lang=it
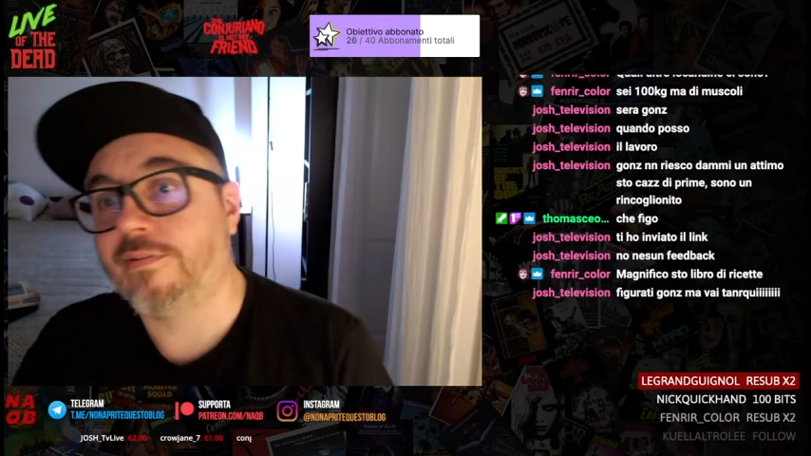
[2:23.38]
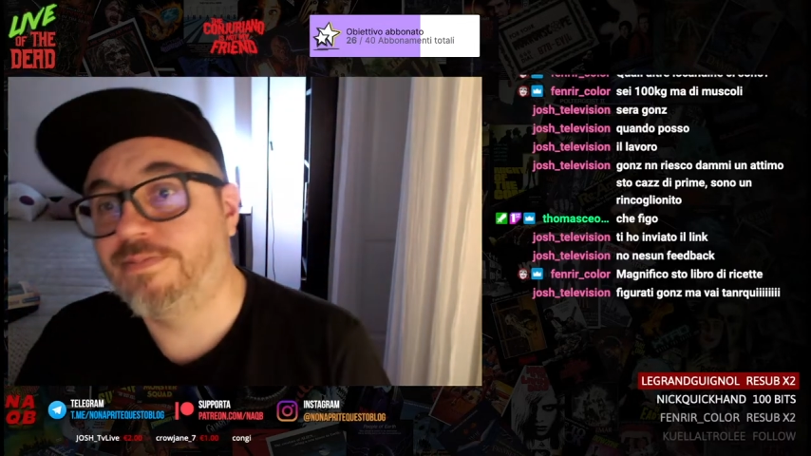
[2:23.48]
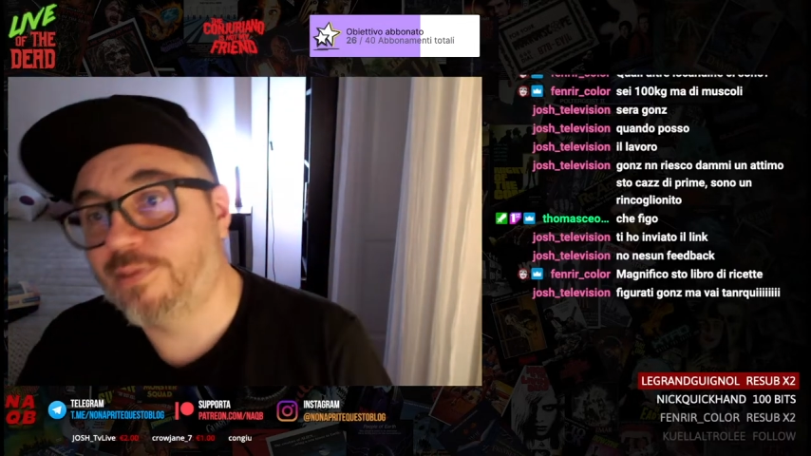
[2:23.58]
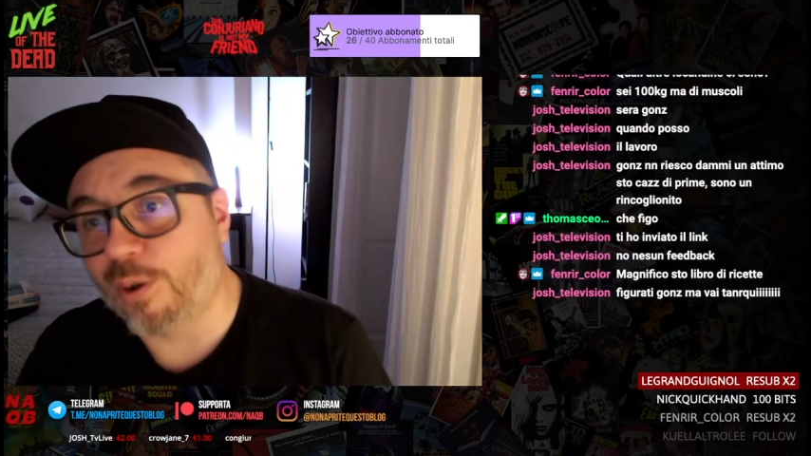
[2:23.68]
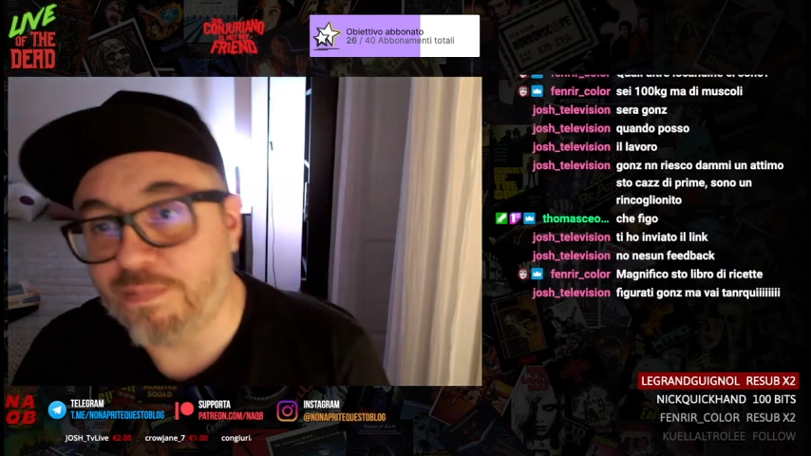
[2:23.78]

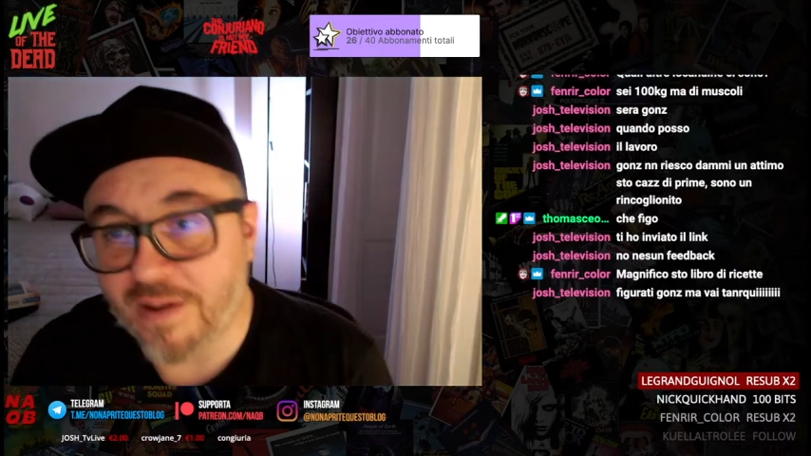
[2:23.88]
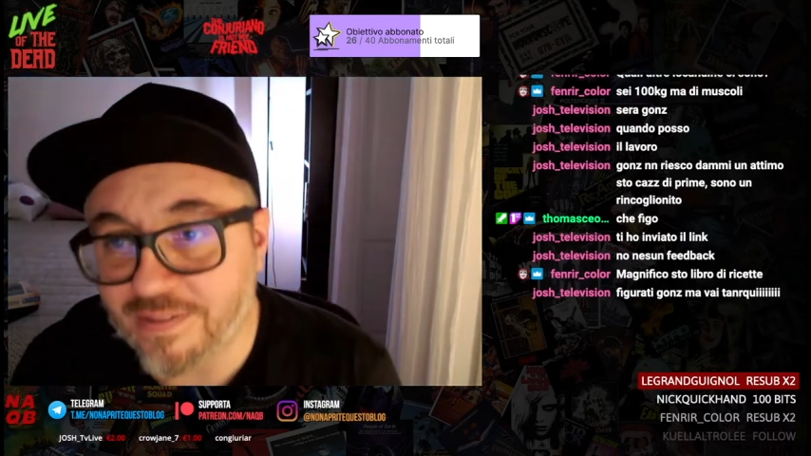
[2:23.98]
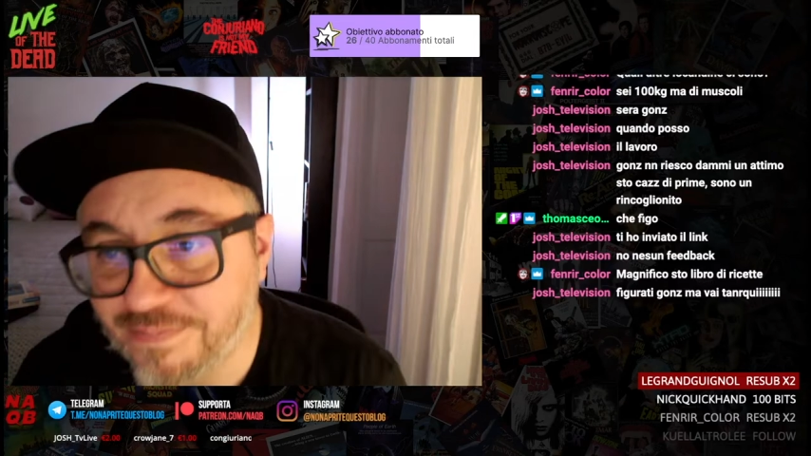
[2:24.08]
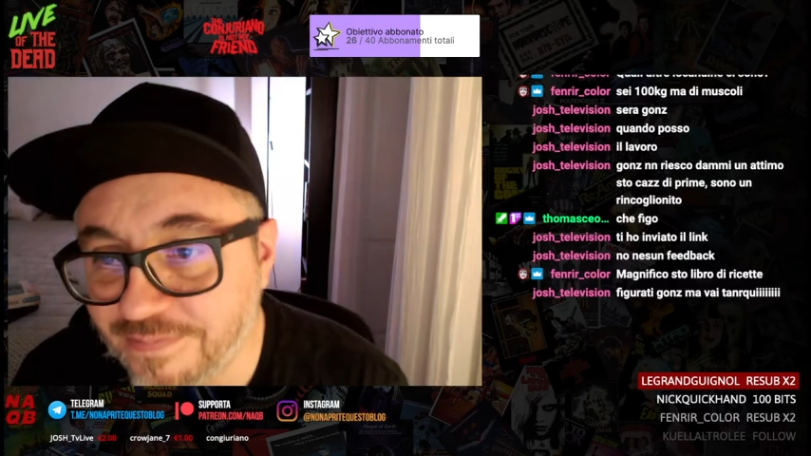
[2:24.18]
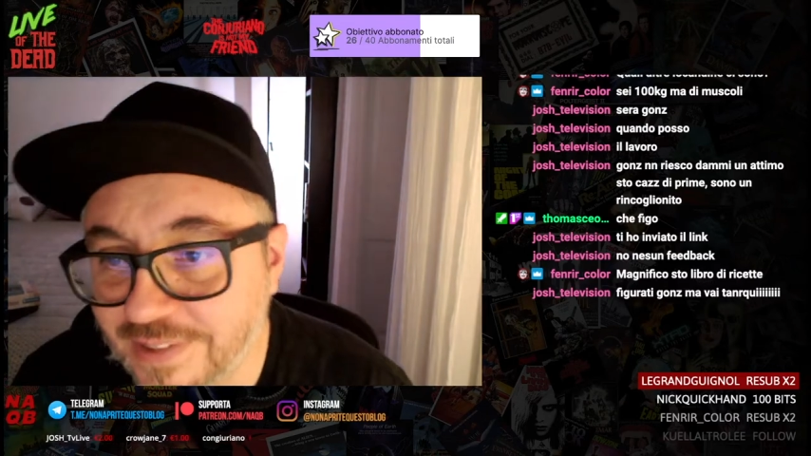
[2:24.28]
insomma,
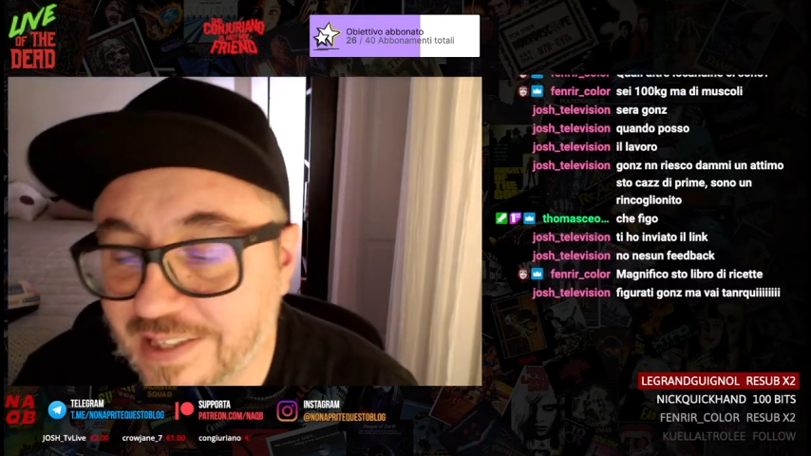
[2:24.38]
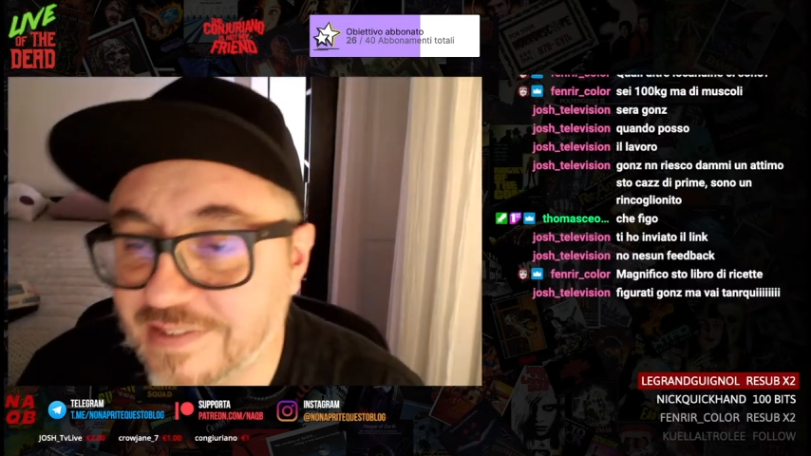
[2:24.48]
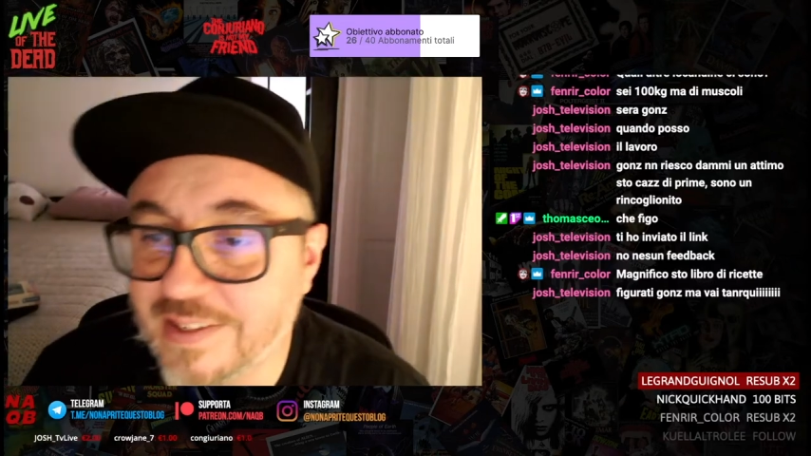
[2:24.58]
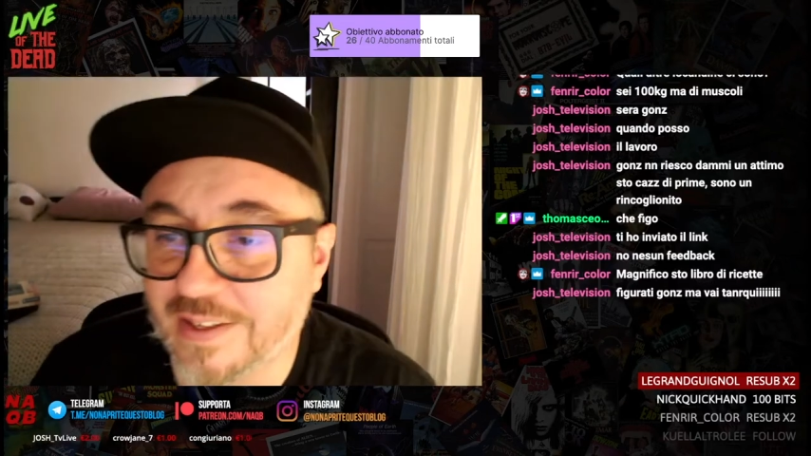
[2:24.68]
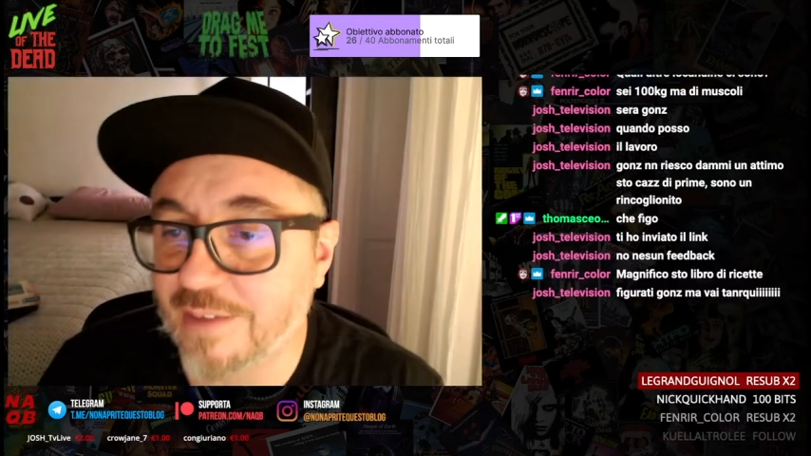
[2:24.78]
che,
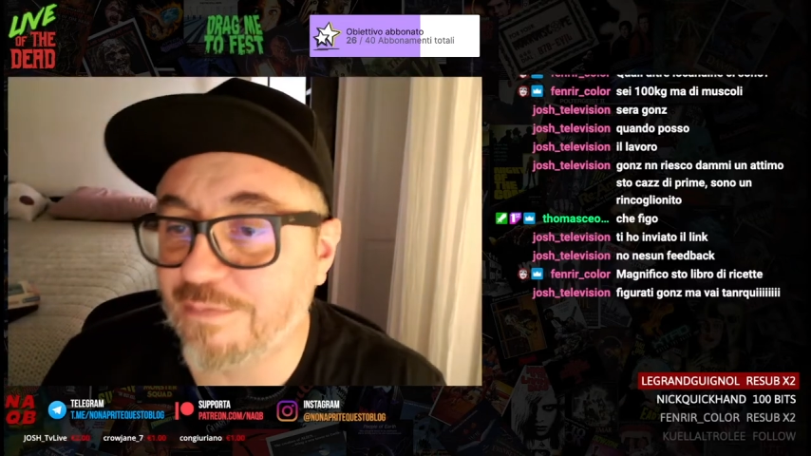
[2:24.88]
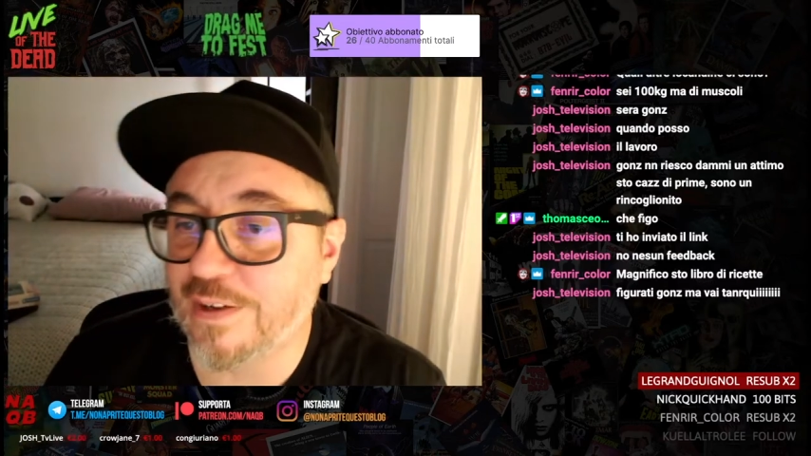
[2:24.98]
si, che,